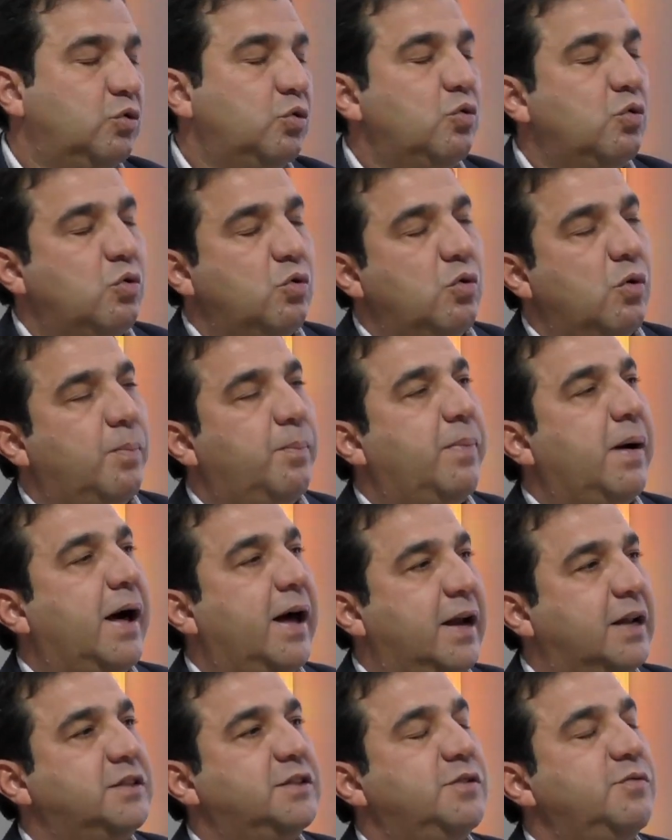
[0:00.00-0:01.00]
do Google
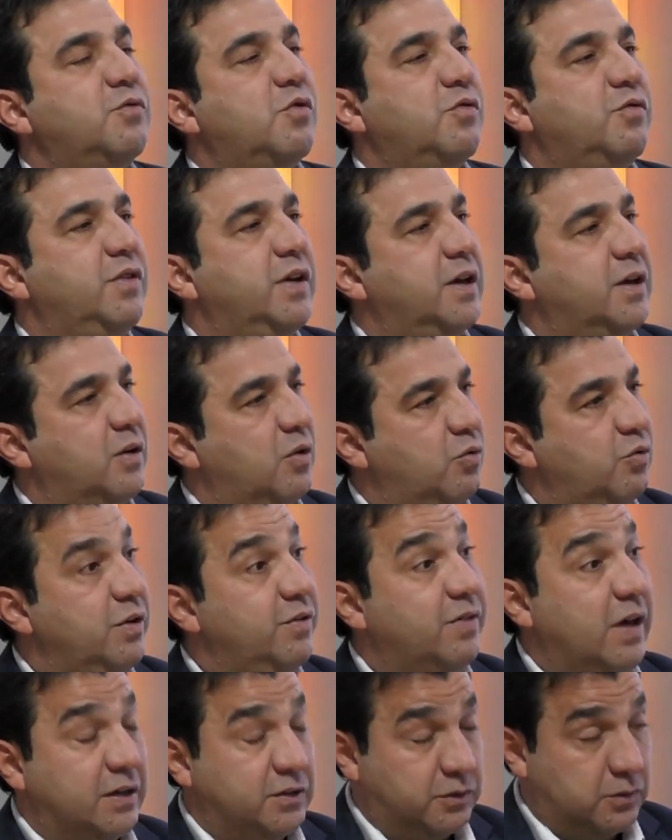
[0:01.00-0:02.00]
para desenvolver o
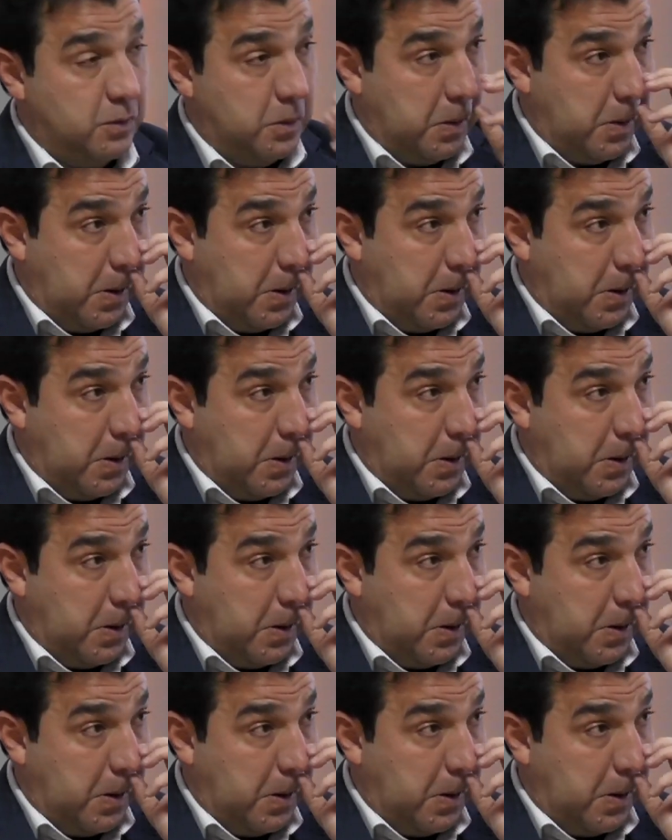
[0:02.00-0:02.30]
inverso